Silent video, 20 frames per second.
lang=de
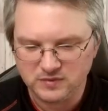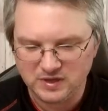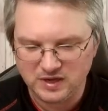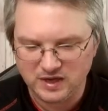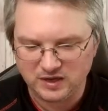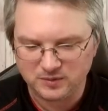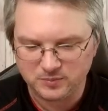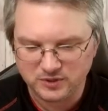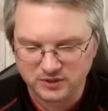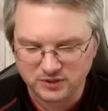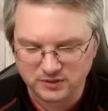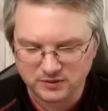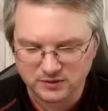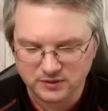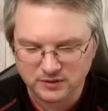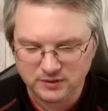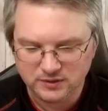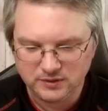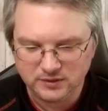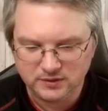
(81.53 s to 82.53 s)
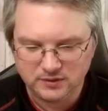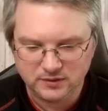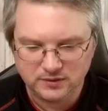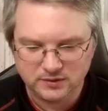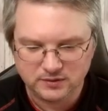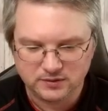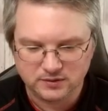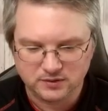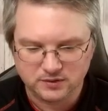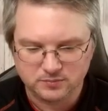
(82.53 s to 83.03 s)
aber
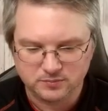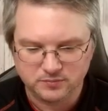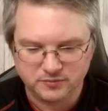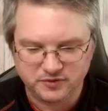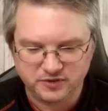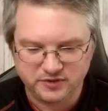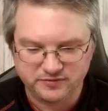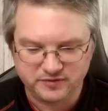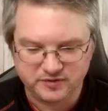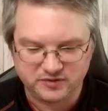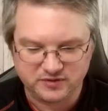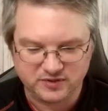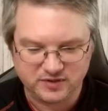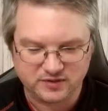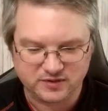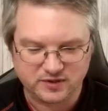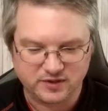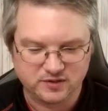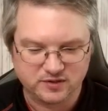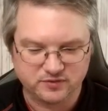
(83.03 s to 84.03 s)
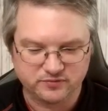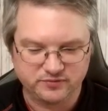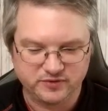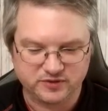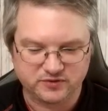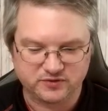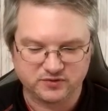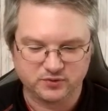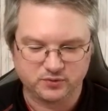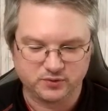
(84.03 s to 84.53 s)
ähm, DWZ eine
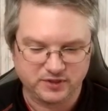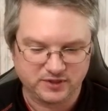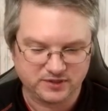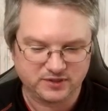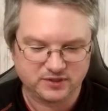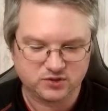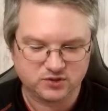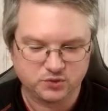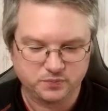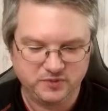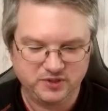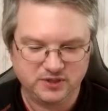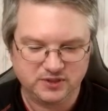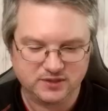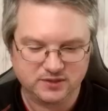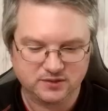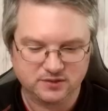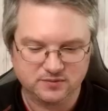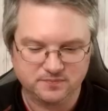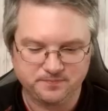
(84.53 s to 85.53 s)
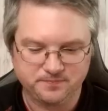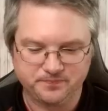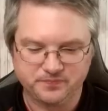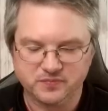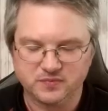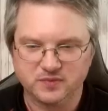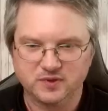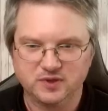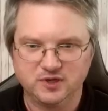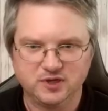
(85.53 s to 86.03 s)
1400er-Spielerin,
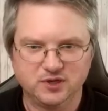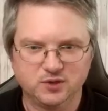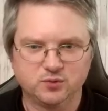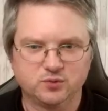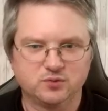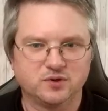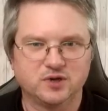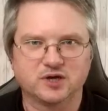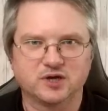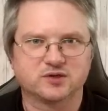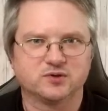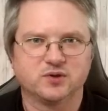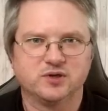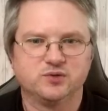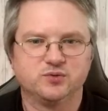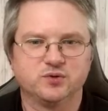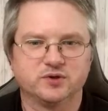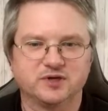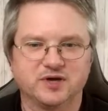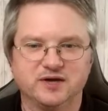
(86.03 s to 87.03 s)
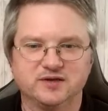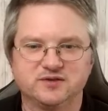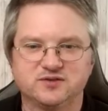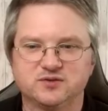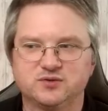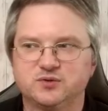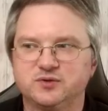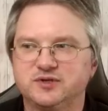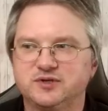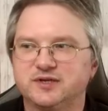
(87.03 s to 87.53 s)
Elo aktuell nur
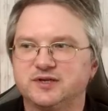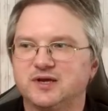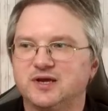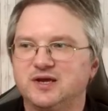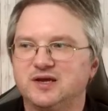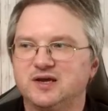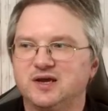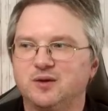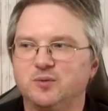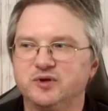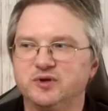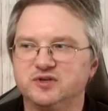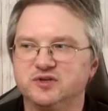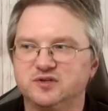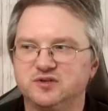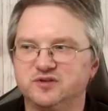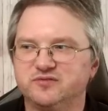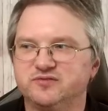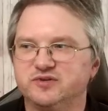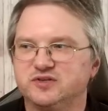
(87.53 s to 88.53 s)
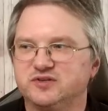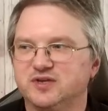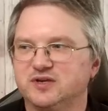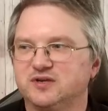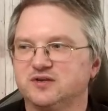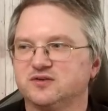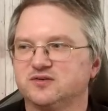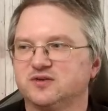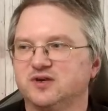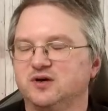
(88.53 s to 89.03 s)
1300, aber die
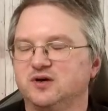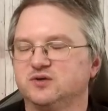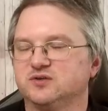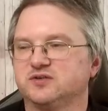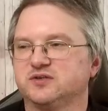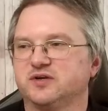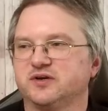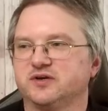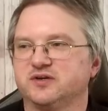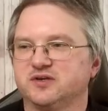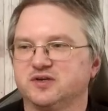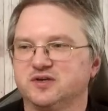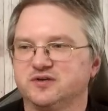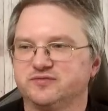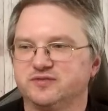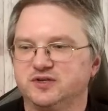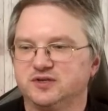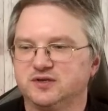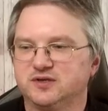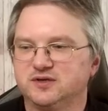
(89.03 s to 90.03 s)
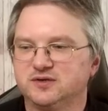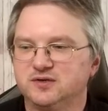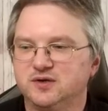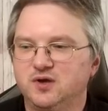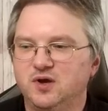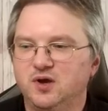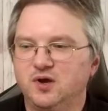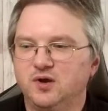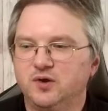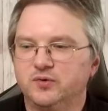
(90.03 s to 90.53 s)
DWZ ist da aussagekräftiger.
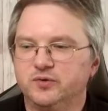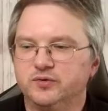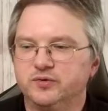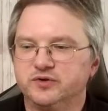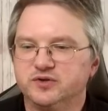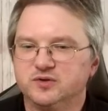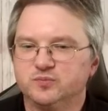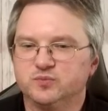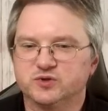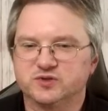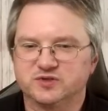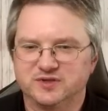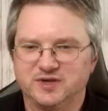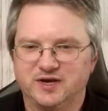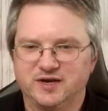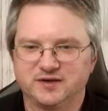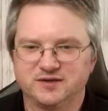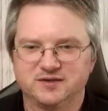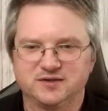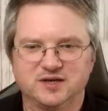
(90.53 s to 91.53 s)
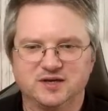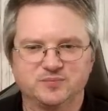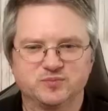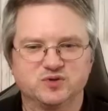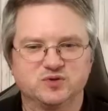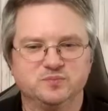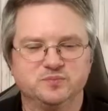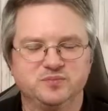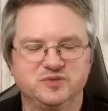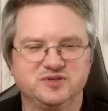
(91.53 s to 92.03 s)
Und ich muss sagen, ich habe
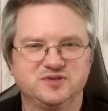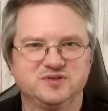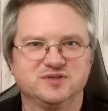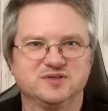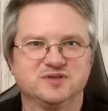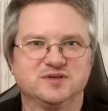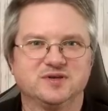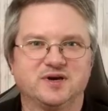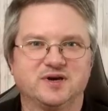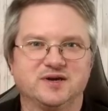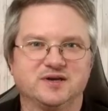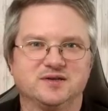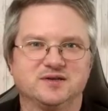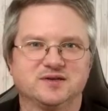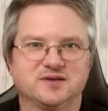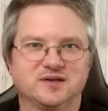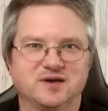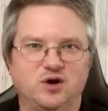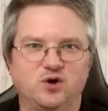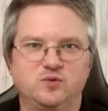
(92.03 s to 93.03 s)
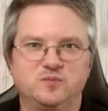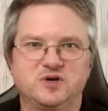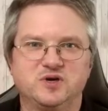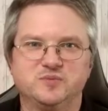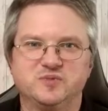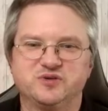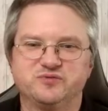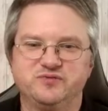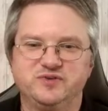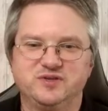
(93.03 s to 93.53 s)
so ein bisschen ein Trauma
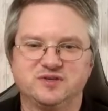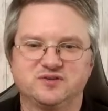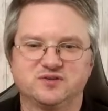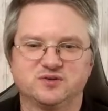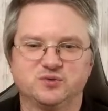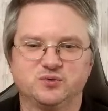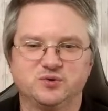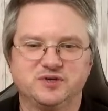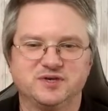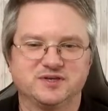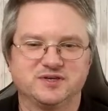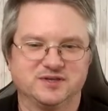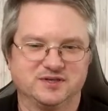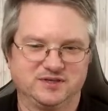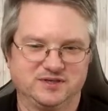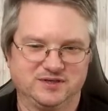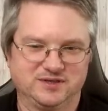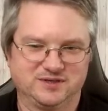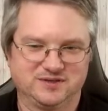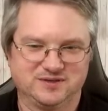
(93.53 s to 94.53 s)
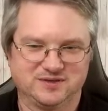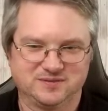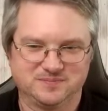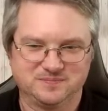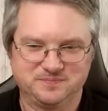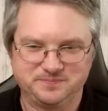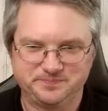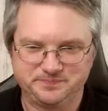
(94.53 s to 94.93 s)
mit 1400er-Gegnern.